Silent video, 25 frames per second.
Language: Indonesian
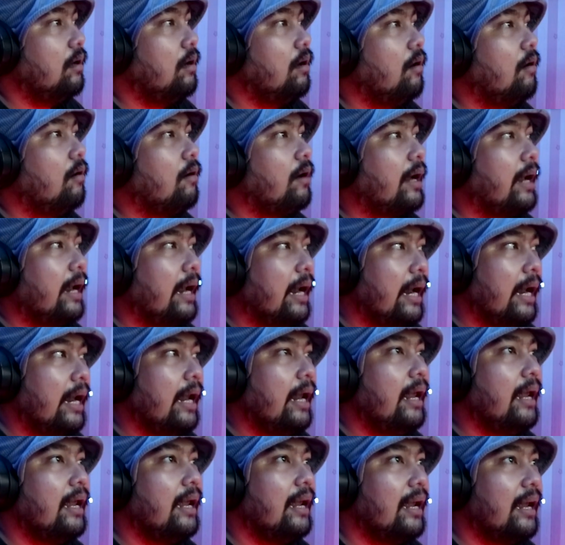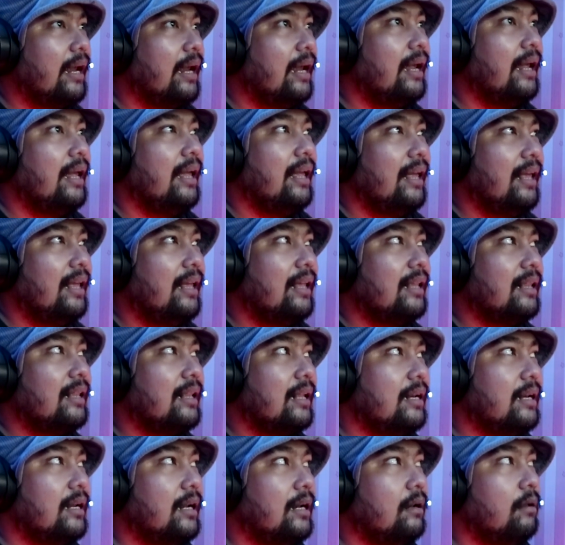Oke. Okay.
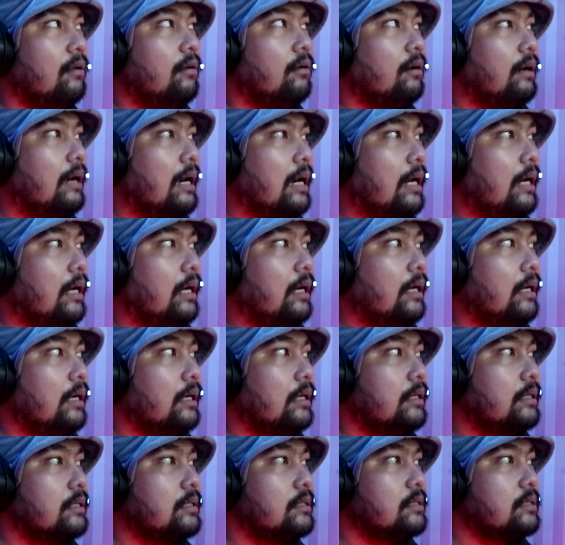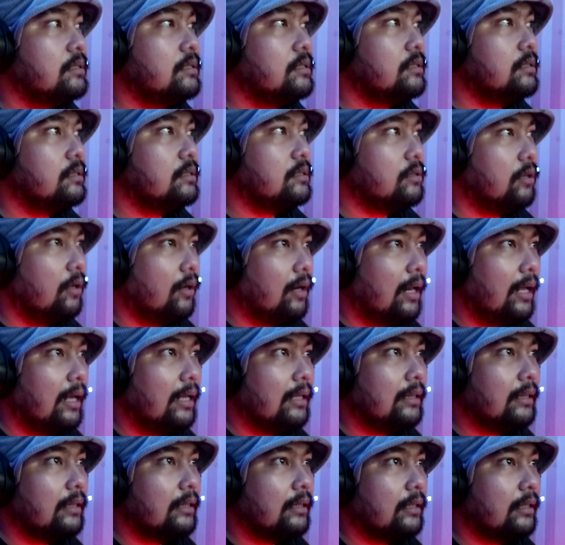Tadi ada orang
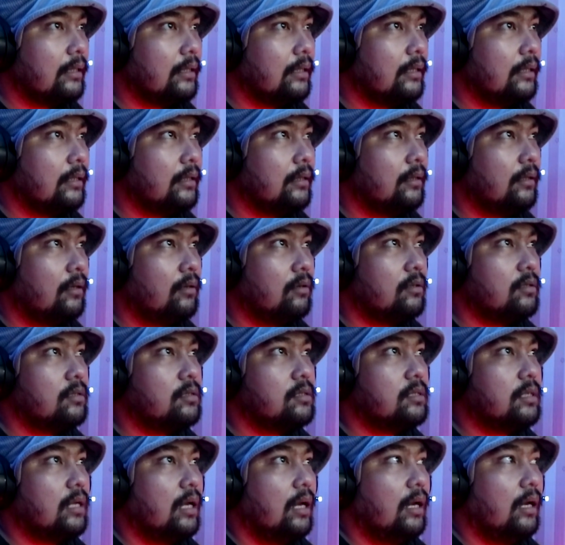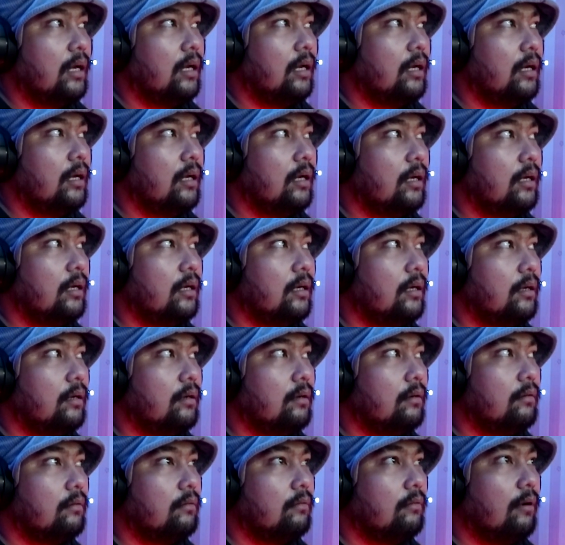sholat, terus uh, eh,
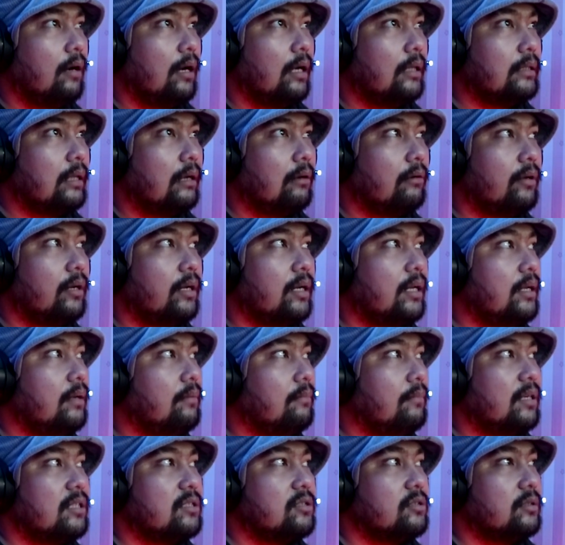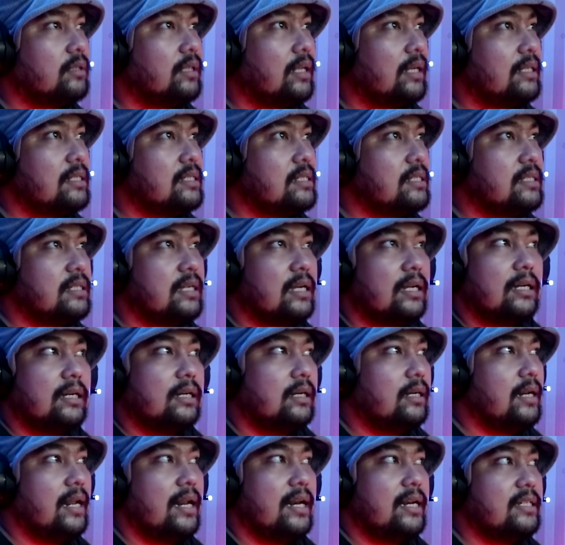gue nggak tahu ini maksudnya si
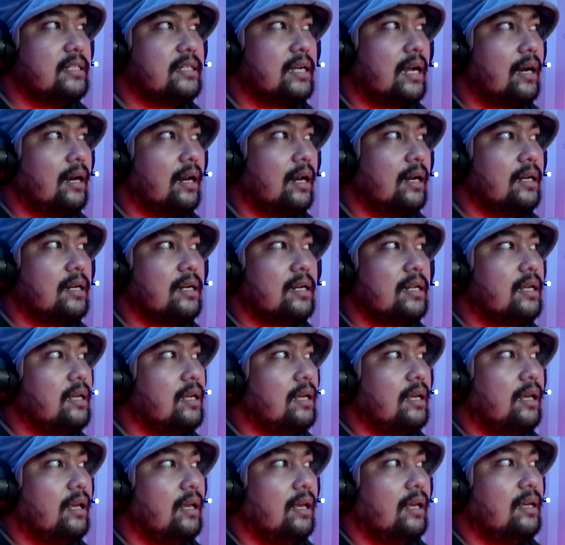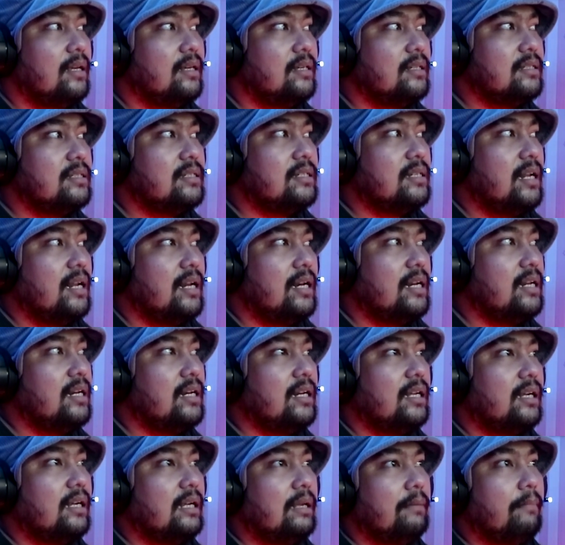Denny Caknan ini, si Denny
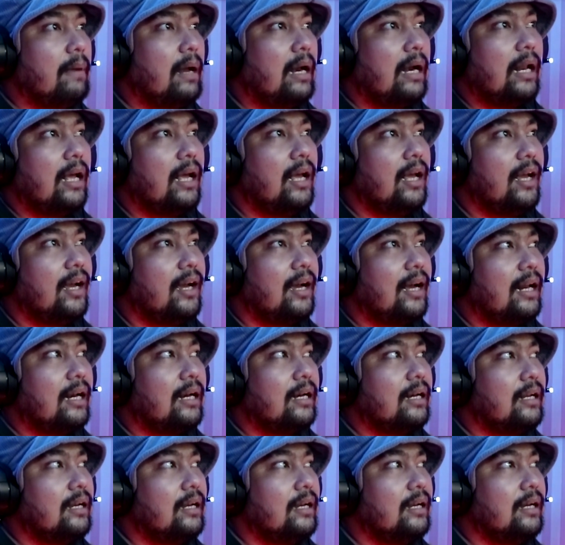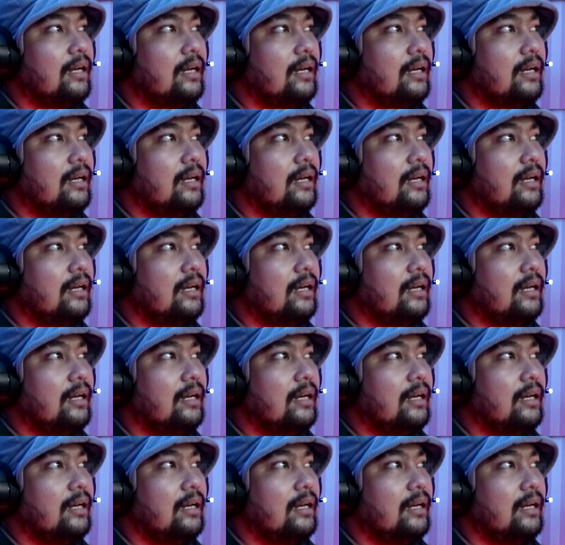ini gimana? Karena